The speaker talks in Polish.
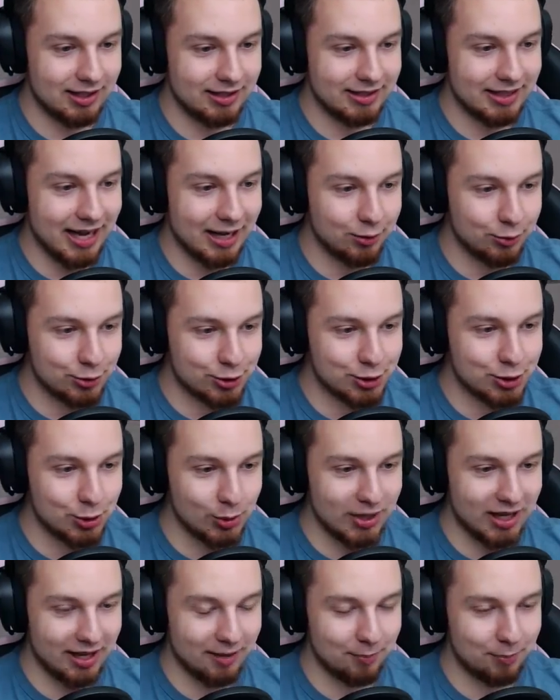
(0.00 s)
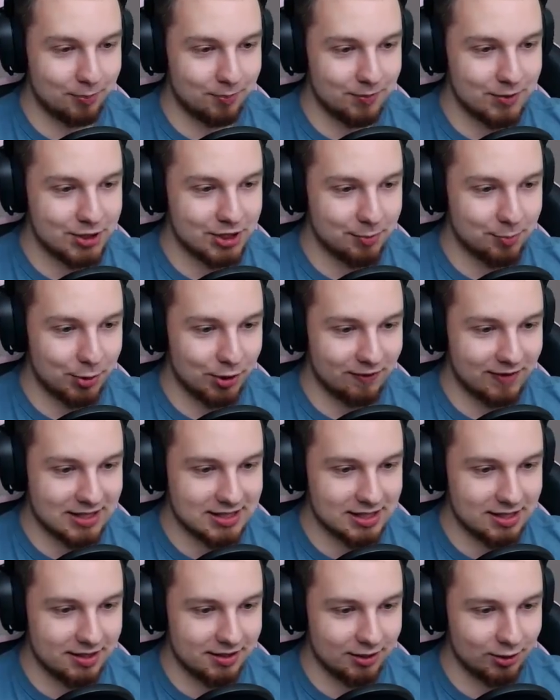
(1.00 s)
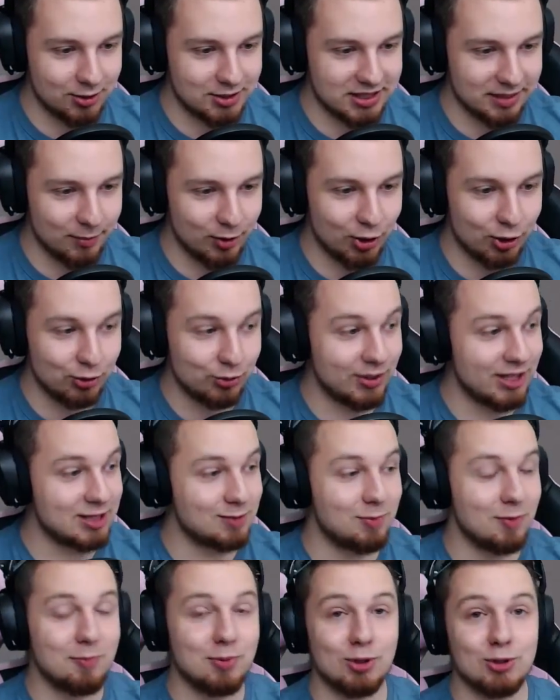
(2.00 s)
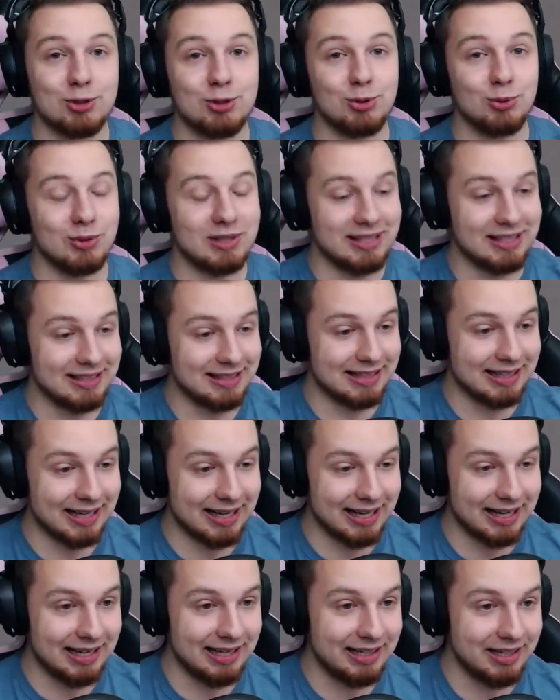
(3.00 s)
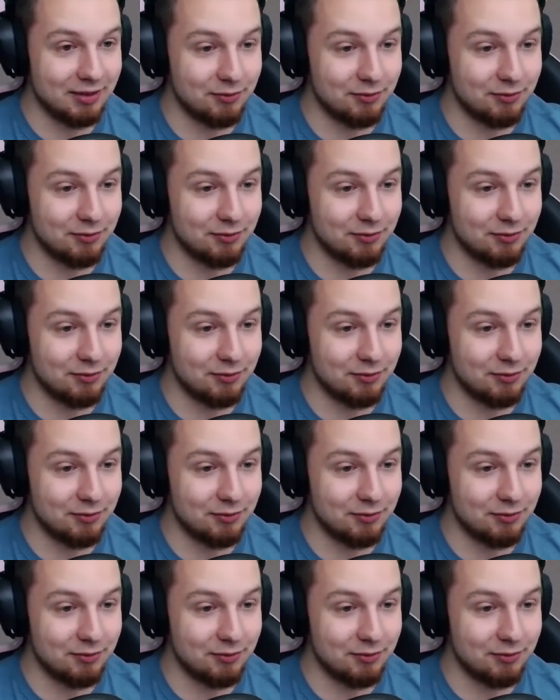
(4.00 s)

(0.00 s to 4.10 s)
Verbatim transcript: Ja już czuję, że prowadzenie tego samochodu jest po prostu idealne.